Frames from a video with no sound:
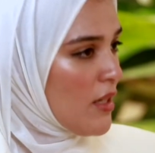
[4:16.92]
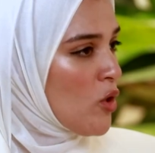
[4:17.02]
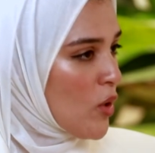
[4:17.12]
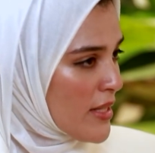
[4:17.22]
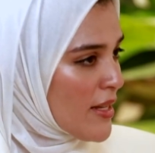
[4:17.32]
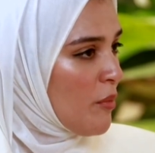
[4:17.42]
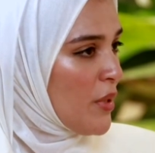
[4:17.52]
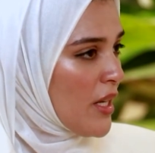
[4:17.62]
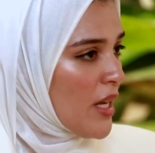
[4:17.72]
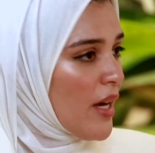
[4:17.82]
اللغه
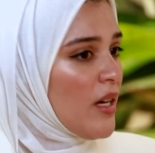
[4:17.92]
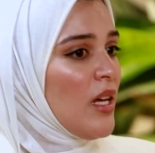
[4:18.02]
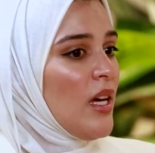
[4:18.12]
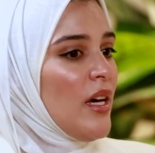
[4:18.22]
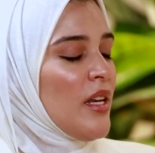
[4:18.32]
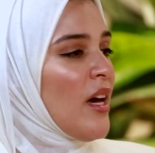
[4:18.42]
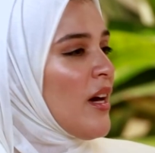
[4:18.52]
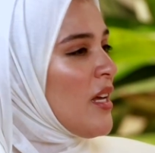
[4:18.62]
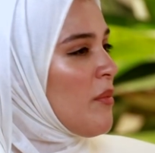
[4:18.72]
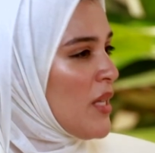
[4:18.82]
التعبيريه ان
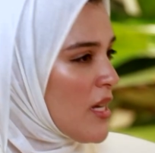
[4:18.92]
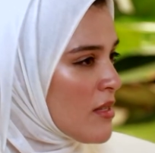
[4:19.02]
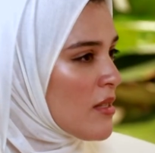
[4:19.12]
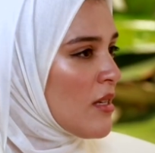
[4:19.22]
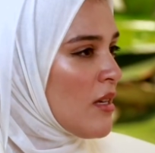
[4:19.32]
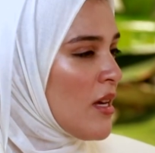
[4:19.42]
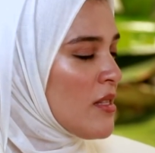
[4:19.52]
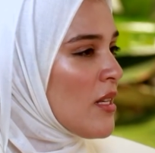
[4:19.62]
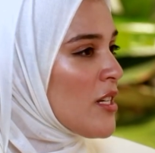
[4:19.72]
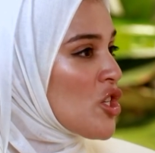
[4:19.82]
انا ابدي انسي
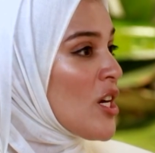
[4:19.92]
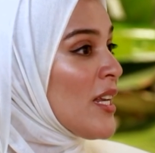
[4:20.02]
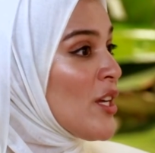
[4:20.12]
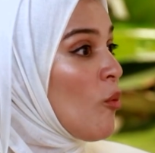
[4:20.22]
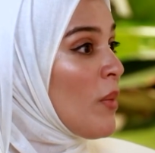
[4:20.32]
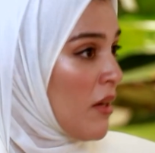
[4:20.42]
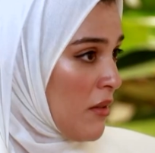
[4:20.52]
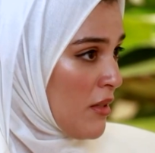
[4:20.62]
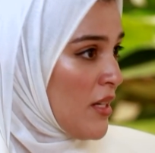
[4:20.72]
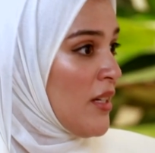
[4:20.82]
انسي الاشياء اليوميه
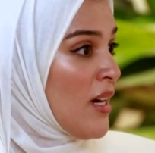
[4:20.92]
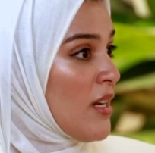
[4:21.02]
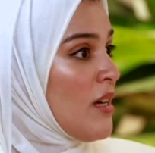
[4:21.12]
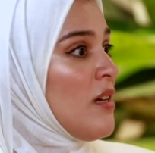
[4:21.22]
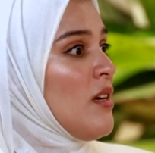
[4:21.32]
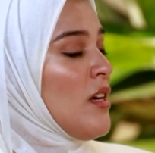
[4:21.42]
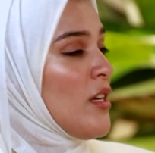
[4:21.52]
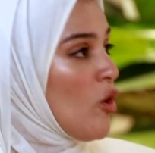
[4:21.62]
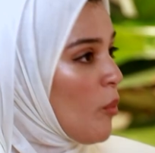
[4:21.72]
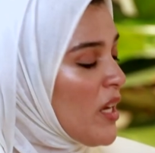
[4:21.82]
يعني انا
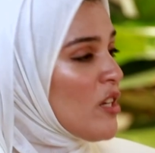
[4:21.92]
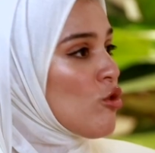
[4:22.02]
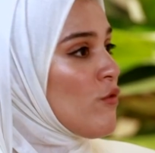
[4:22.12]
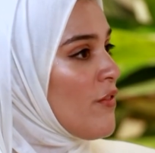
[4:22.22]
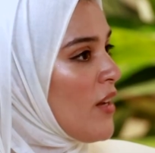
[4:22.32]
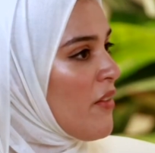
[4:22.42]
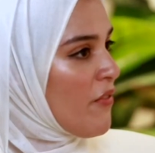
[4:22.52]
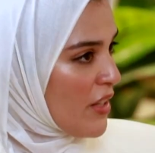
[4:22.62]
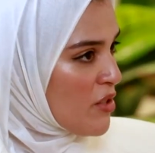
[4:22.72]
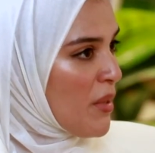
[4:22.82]
يوميا اشوف فلان
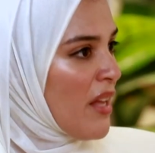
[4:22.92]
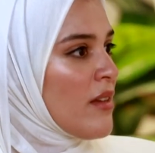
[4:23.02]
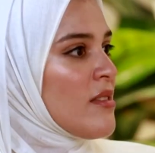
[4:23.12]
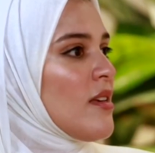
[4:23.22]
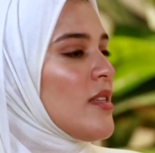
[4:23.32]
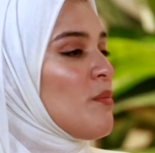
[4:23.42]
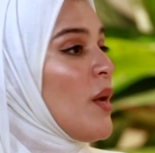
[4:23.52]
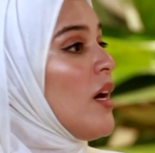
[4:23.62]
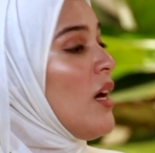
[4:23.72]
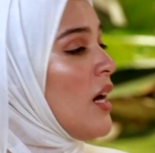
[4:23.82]
بديت انسى
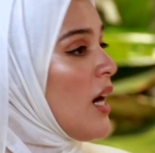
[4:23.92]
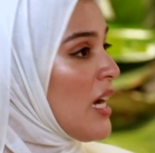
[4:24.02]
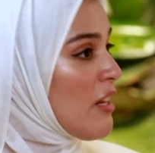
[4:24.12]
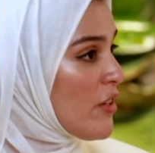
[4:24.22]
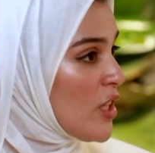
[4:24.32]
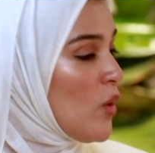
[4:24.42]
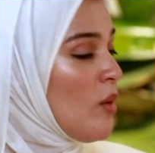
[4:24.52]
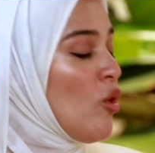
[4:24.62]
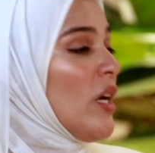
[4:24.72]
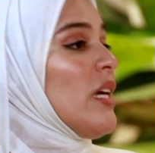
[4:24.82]
اسمه انا في دوله
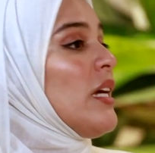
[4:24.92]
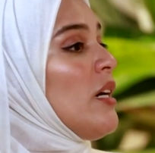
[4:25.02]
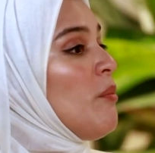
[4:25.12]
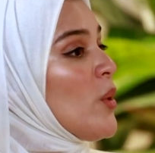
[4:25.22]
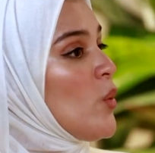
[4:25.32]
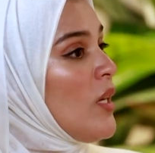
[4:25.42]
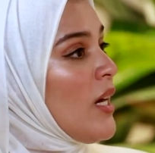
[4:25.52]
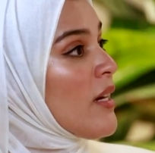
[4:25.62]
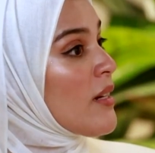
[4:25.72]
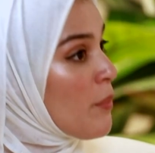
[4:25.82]
معينه احب اروح
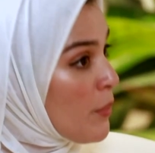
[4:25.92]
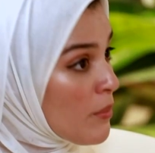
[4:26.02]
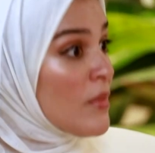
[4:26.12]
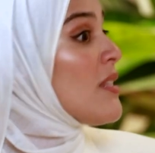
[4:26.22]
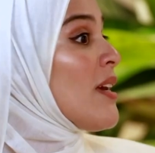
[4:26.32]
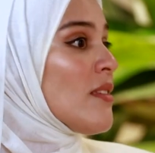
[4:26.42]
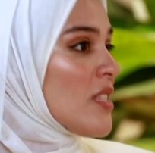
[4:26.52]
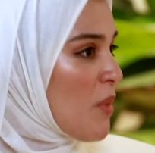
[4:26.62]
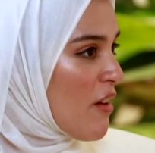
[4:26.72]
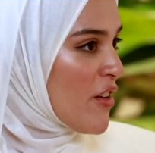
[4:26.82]
لها نسيت
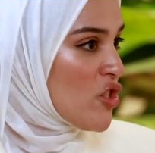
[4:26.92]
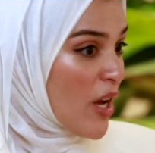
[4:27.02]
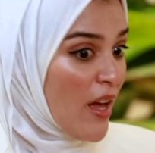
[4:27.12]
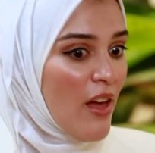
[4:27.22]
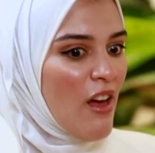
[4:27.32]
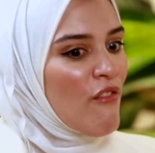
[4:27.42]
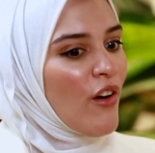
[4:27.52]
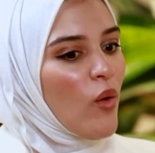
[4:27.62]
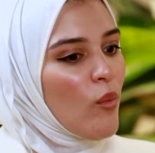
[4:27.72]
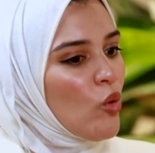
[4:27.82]
اسمها فجاه
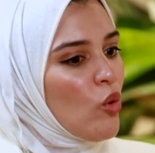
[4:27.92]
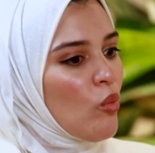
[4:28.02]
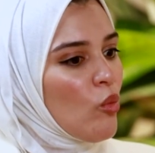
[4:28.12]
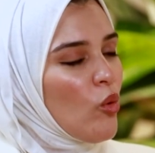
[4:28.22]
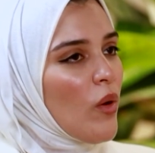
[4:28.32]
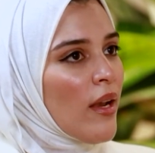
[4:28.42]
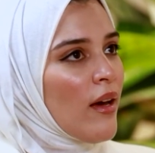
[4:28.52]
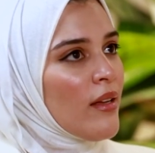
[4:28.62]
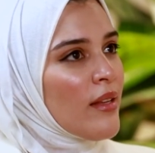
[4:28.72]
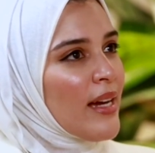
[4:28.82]
فهو مو مو
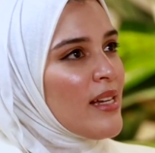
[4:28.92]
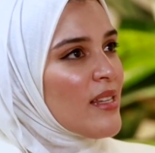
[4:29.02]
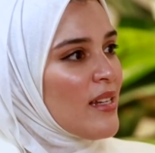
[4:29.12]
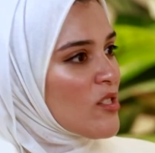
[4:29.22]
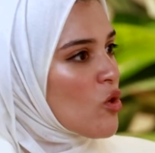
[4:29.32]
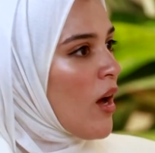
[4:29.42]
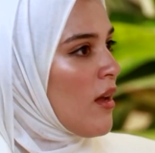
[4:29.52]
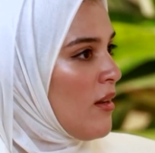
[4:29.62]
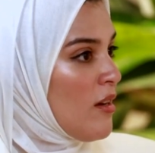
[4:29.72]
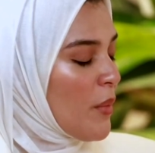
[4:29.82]
والله انا قاعد اساله
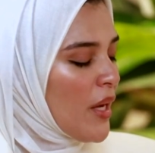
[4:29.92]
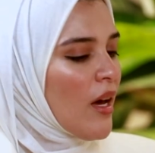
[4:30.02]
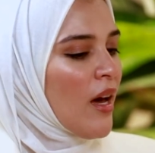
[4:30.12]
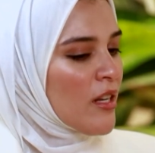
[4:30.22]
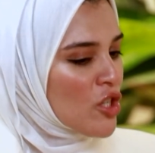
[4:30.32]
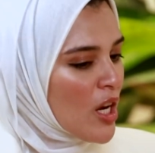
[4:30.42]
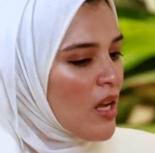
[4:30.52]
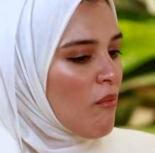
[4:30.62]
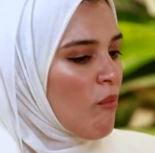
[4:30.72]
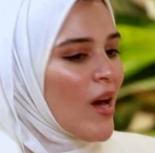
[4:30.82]
سؤال علمي انا
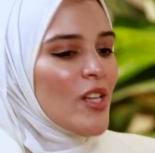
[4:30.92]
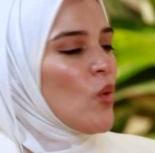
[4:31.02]
شيء ما